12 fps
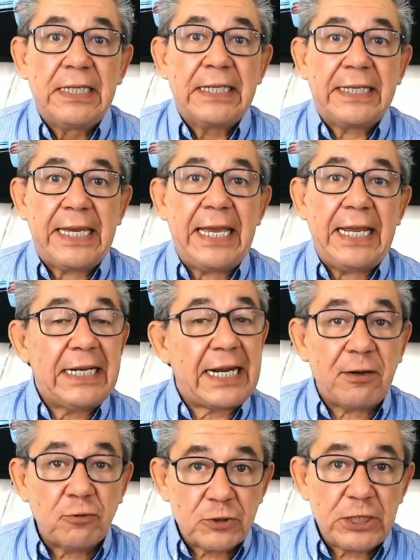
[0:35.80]
que
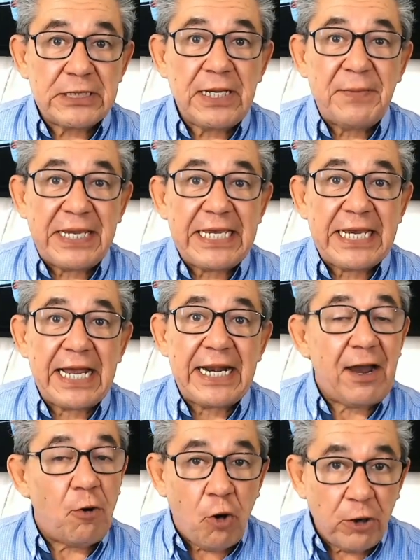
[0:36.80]
la justicia
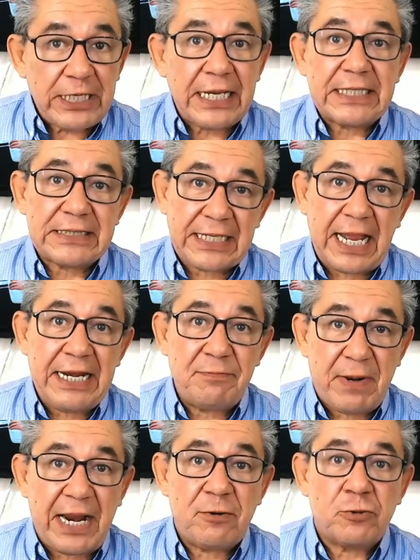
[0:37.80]
mexicana hoy está
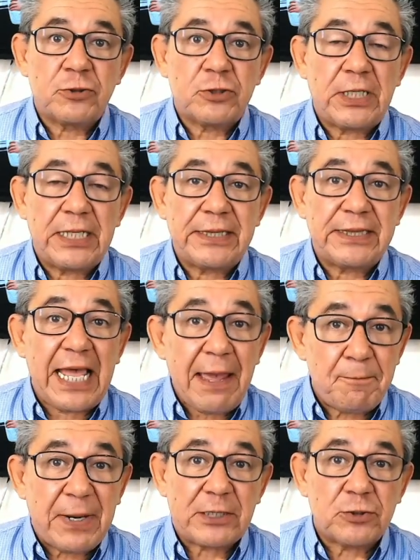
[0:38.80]
en manos de
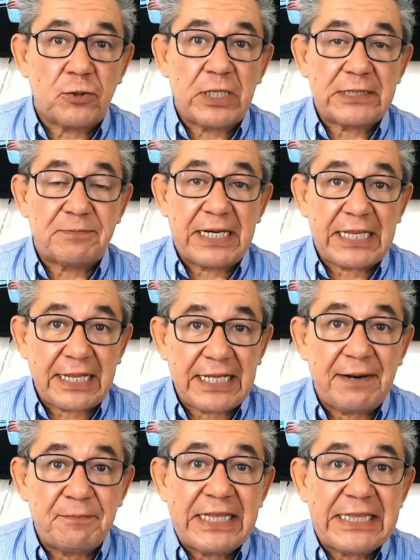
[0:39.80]
personas
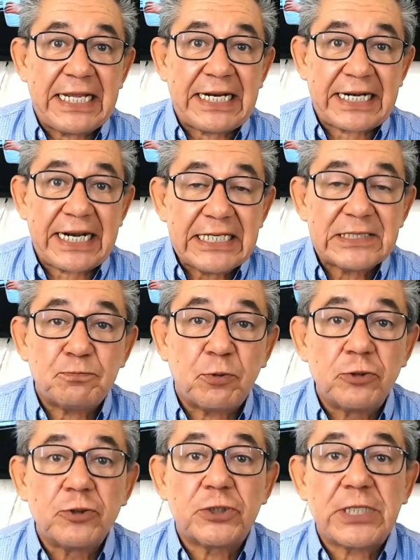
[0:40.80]
verdaderamente
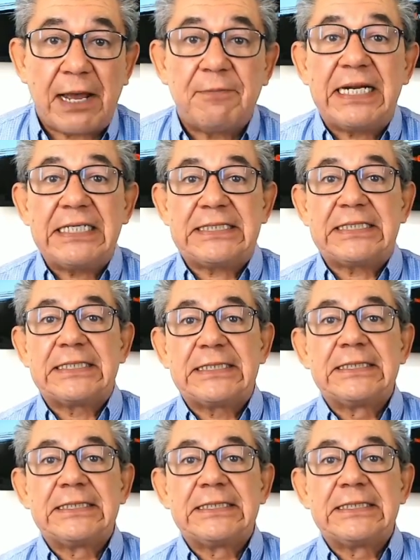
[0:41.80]
responsables